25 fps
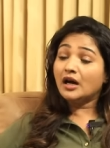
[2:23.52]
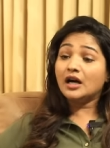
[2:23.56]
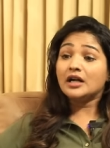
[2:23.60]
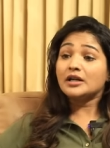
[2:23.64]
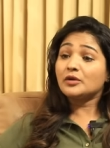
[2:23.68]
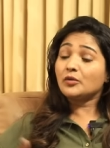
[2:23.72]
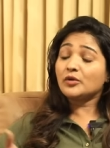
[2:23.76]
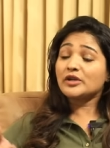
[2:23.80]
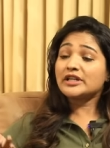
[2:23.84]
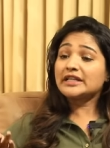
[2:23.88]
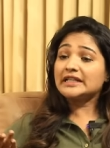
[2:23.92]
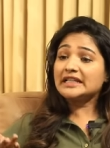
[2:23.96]
ஆ
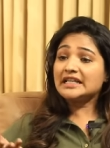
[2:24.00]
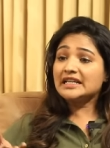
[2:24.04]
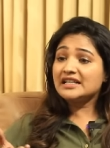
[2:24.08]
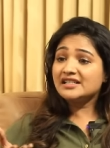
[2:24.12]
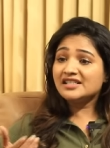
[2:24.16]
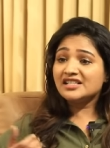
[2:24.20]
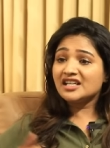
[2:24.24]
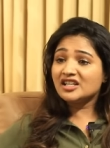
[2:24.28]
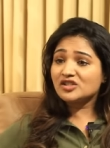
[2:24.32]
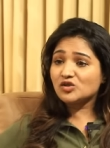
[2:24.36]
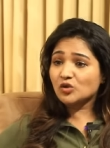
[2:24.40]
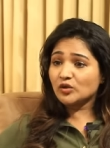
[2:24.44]
உனக்கு நீ
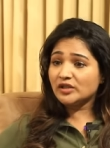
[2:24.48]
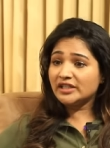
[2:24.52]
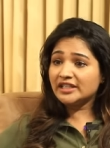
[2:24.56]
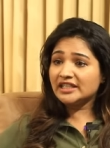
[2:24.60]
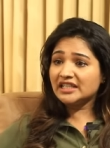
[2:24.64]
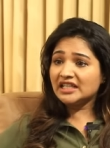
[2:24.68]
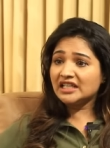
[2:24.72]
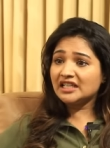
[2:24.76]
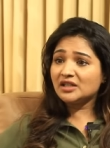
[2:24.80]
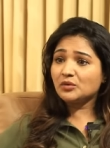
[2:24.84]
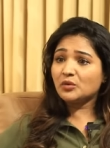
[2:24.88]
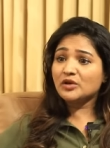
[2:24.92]
ஈஸியாக
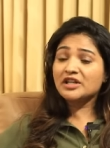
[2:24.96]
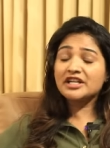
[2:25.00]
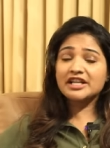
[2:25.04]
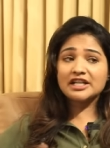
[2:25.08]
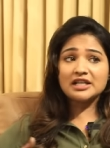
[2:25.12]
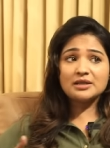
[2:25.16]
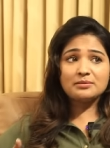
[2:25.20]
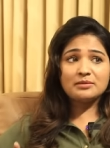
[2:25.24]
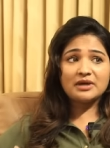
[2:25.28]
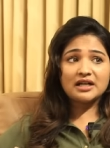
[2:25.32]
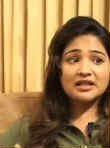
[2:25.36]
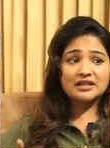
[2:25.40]
சொல்லிட்டேன்
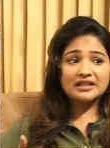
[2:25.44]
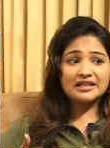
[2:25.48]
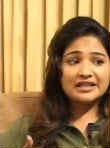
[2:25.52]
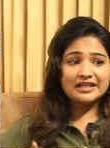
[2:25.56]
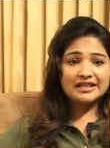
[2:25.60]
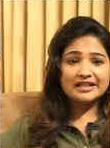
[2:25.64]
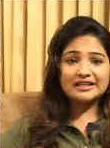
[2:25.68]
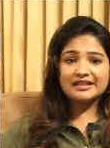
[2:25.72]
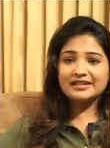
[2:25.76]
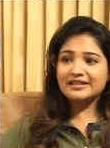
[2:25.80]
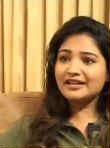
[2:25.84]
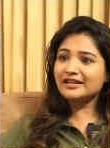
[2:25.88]
உனக்கு என்னம்மா நீ
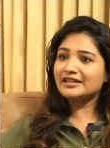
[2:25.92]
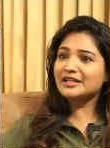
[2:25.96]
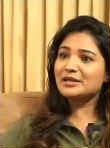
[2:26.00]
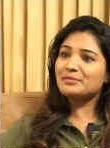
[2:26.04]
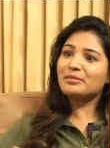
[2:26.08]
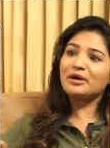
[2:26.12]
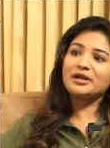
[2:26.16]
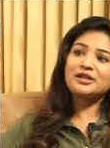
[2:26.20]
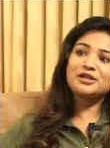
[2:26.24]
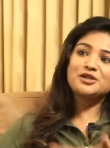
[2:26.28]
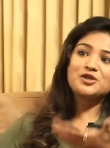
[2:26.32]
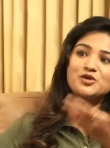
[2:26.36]
இங்கே இல்லைனா
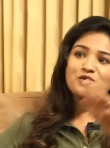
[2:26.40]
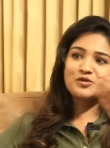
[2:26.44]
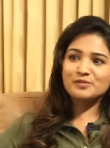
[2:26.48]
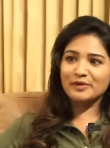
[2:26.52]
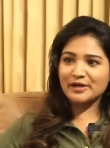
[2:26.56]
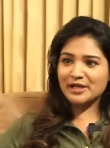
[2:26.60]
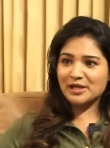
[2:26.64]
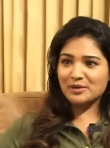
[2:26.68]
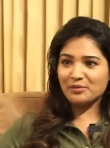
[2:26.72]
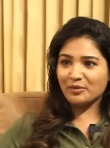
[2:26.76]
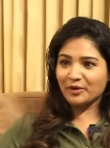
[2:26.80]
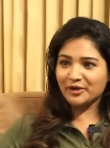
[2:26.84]
நீ பாட்டு
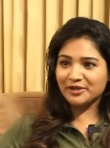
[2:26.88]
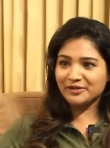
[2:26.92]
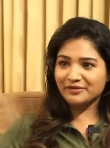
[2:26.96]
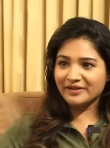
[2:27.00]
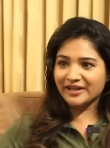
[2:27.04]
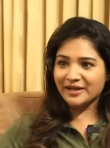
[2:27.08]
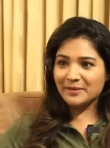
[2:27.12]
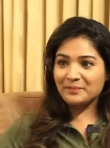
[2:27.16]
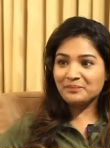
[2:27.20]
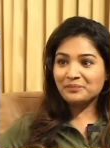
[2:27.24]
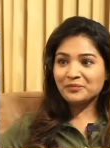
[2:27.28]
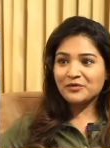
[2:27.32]
நியூஸ் படிக்க
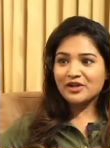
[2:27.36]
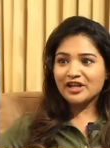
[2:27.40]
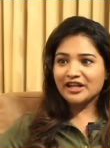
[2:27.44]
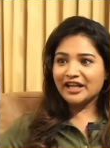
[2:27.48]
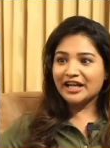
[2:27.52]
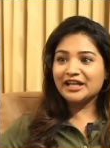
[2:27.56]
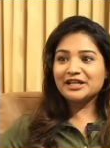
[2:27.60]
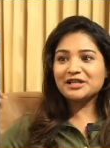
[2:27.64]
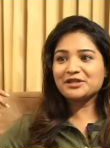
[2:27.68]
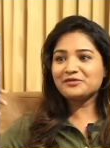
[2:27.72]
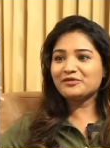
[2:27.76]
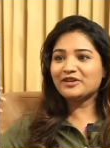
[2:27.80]
போயிடுவேன்
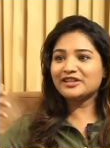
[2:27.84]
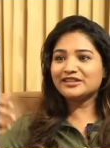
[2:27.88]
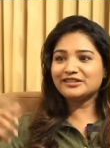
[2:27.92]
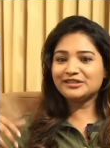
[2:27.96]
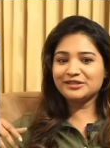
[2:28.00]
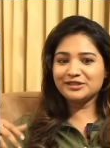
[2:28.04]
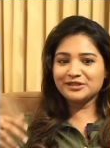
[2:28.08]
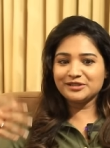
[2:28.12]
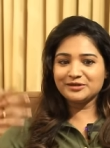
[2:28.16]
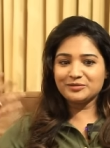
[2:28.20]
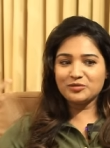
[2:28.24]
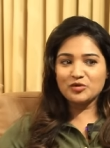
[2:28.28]
எனக்கு
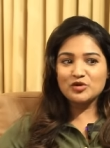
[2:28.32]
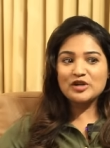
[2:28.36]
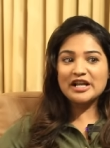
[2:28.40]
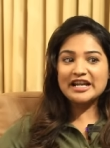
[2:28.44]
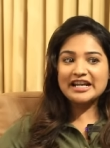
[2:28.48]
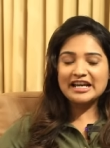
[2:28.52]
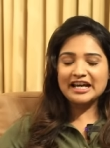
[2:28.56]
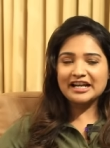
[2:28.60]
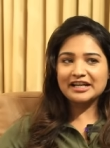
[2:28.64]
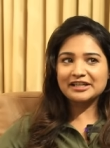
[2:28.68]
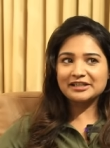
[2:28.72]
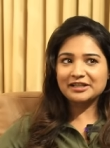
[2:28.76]
வந்து
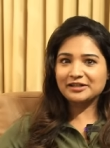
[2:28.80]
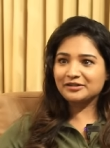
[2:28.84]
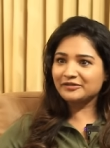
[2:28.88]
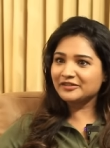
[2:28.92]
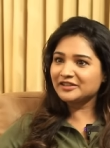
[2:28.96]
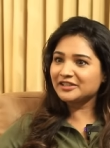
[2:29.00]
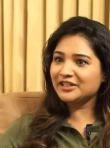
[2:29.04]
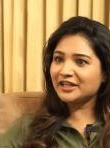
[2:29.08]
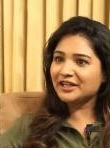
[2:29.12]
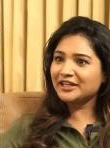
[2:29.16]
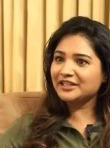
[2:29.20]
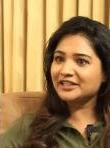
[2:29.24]
முல்லை
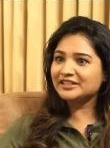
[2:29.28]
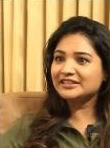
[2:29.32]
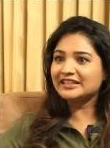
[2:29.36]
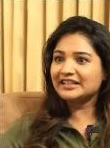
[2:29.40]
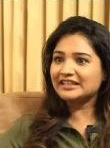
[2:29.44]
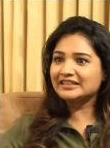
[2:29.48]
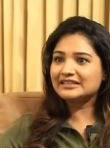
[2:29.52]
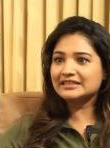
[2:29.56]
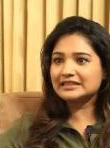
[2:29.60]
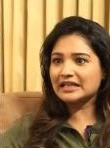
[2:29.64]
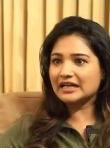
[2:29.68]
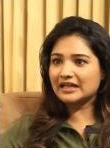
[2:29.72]
கேரக்டர் வந்து எங்கிட்ட
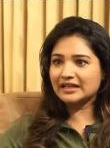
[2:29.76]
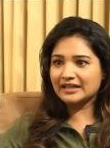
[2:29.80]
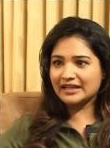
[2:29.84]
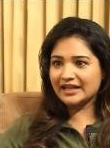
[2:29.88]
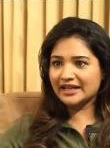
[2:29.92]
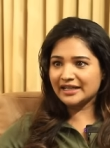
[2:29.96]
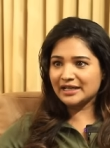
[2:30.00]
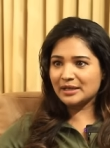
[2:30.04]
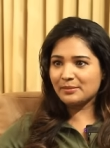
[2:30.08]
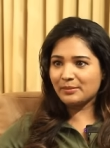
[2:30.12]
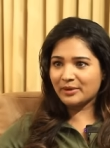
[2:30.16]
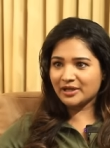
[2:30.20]
இருந்து எடுத்துட்டாங்க
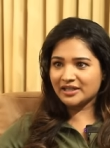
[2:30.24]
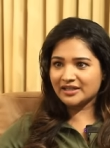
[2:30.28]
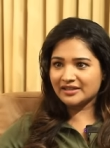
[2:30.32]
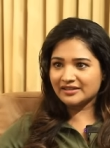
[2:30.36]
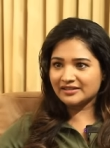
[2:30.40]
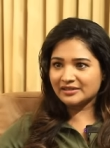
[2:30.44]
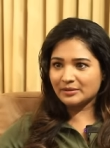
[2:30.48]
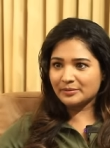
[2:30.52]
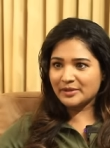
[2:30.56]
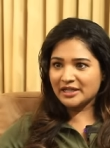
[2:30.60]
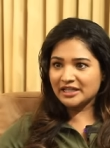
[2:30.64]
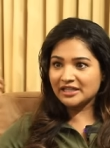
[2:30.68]
நான் என்ன
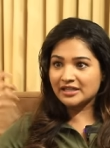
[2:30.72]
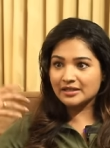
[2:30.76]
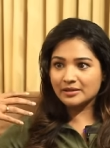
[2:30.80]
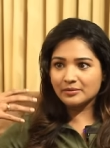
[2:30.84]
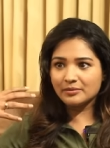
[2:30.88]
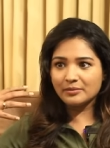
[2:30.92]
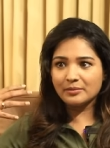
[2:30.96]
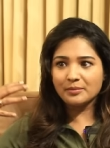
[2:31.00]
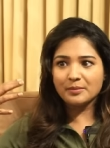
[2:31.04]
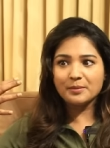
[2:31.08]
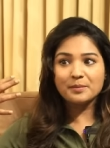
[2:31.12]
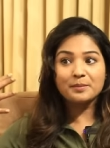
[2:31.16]
பண்ணுறது
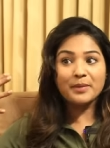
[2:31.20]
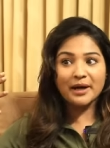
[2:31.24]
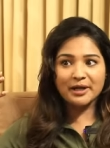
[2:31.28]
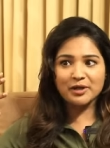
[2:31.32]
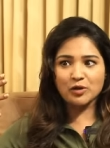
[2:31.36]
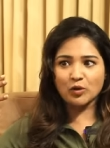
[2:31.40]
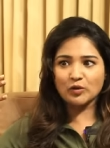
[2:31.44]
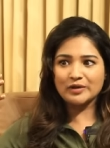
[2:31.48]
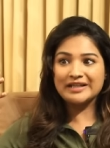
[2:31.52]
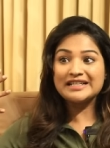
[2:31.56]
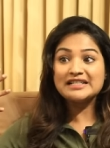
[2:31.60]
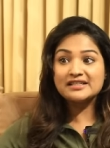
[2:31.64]
அப்படின்ற
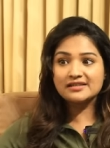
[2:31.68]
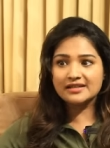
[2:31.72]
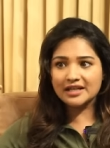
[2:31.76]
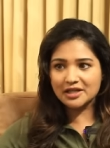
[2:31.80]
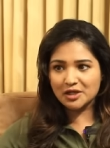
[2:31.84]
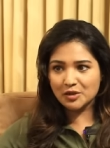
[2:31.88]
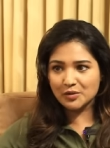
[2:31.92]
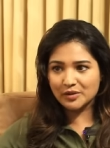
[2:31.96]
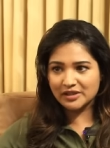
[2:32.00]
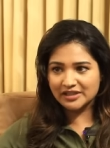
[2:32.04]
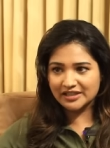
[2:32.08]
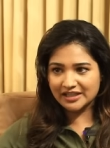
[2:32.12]
பயம்
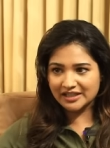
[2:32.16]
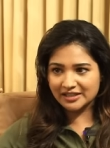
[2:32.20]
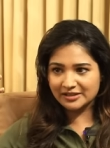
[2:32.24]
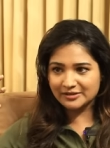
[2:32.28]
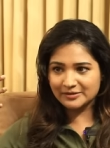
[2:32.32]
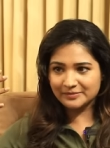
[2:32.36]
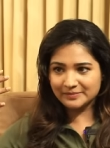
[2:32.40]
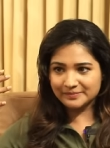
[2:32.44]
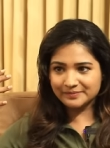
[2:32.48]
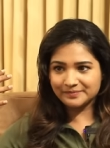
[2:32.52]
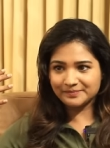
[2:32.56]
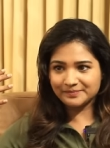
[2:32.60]
இன்செக்யூரிட்டி